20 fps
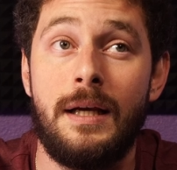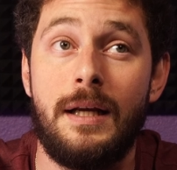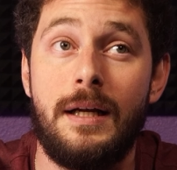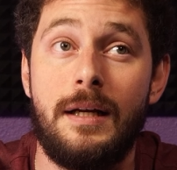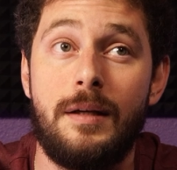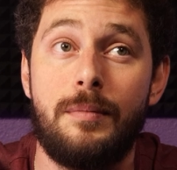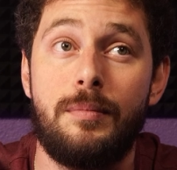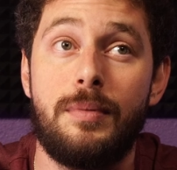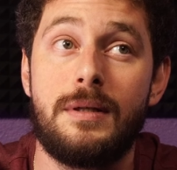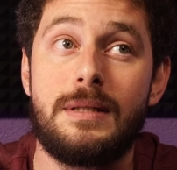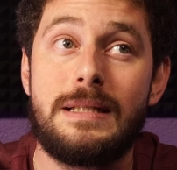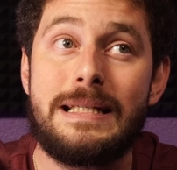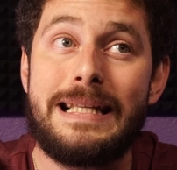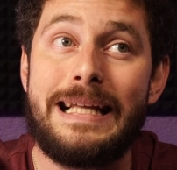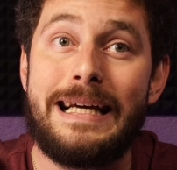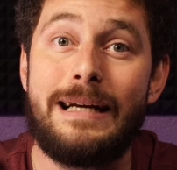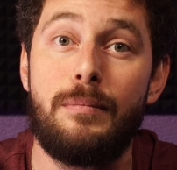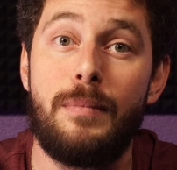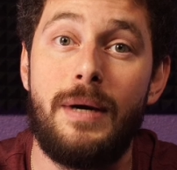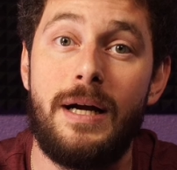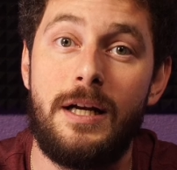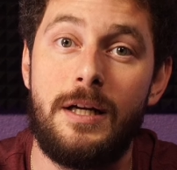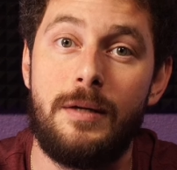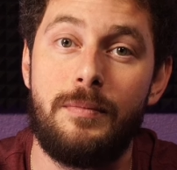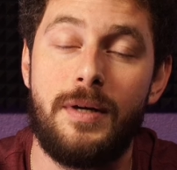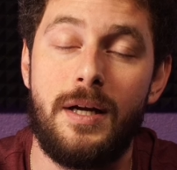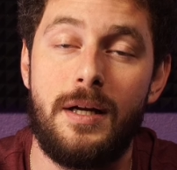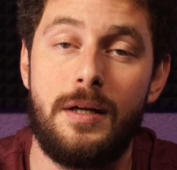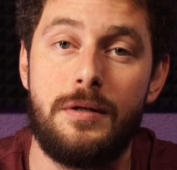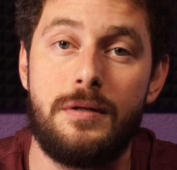либо с
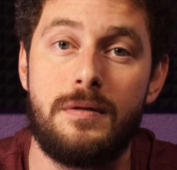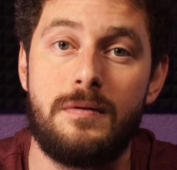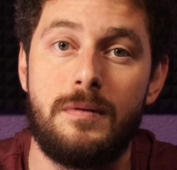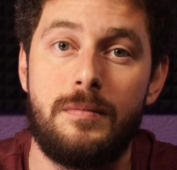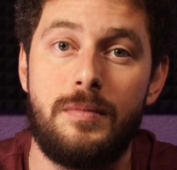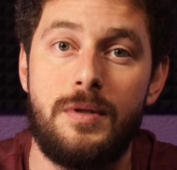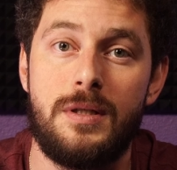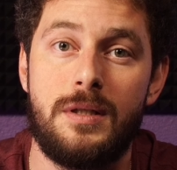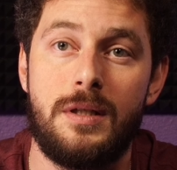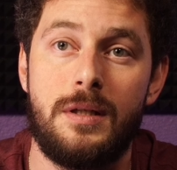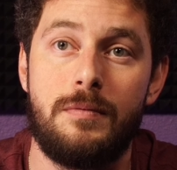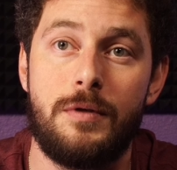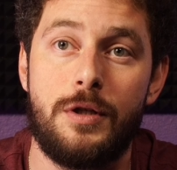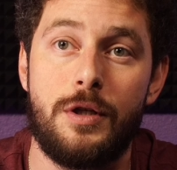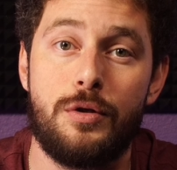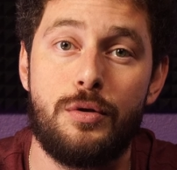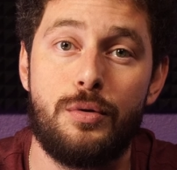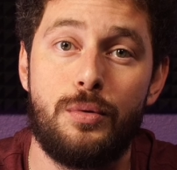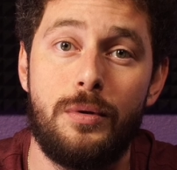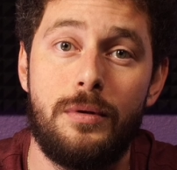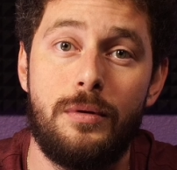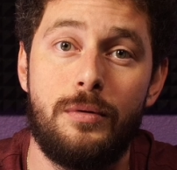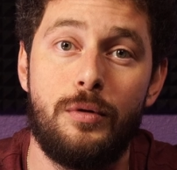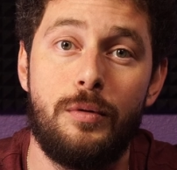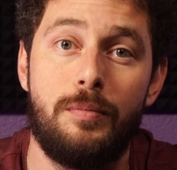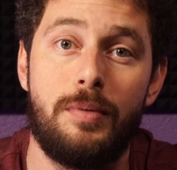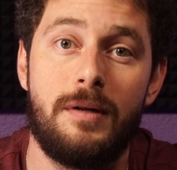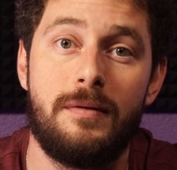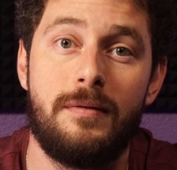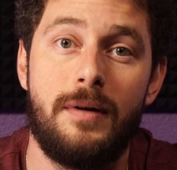нормальным количеством низких частот,
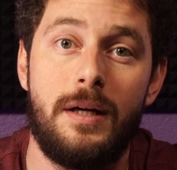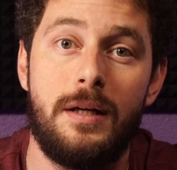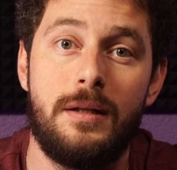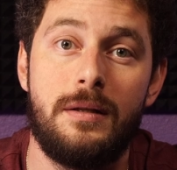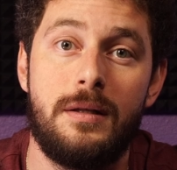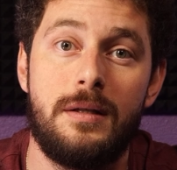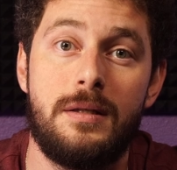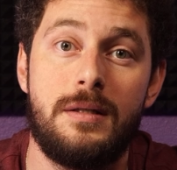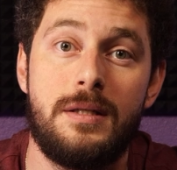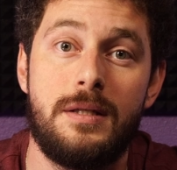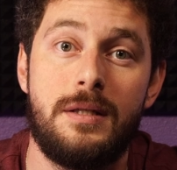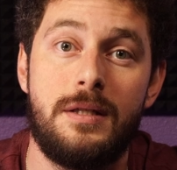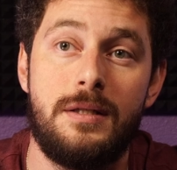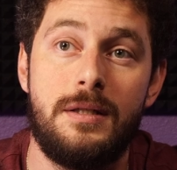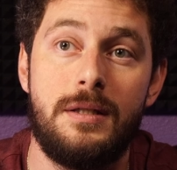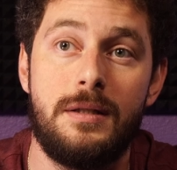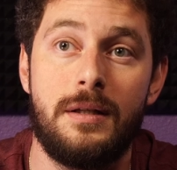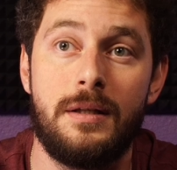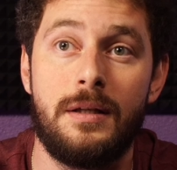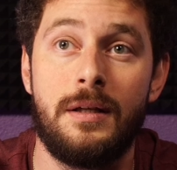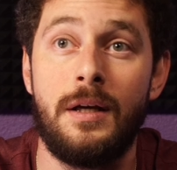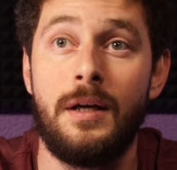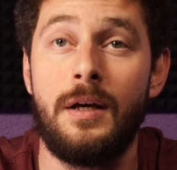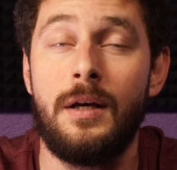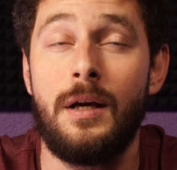но проваленной серединой.